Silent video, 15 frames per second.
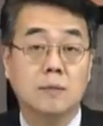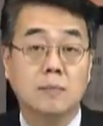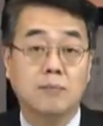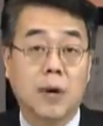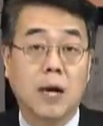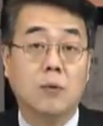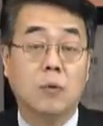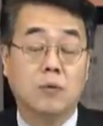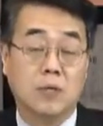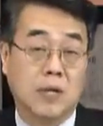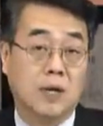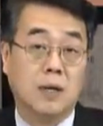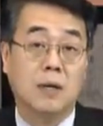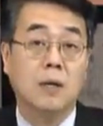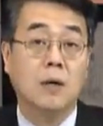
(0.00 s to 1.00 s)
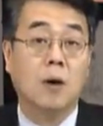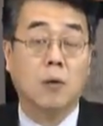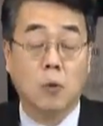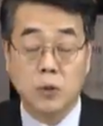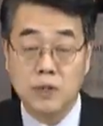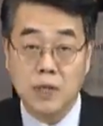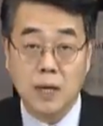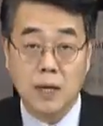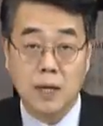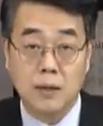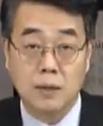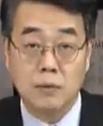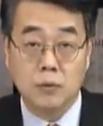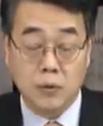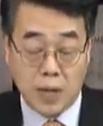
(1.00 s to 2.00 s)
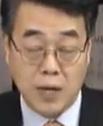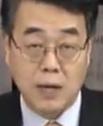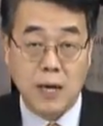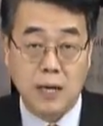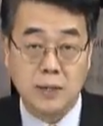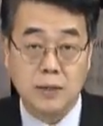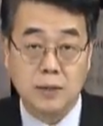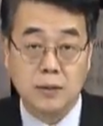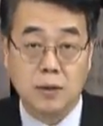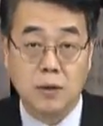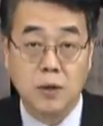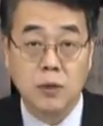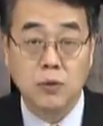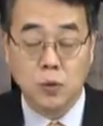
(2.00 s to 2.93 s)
바로 그냥 어, 고착할 될 가능성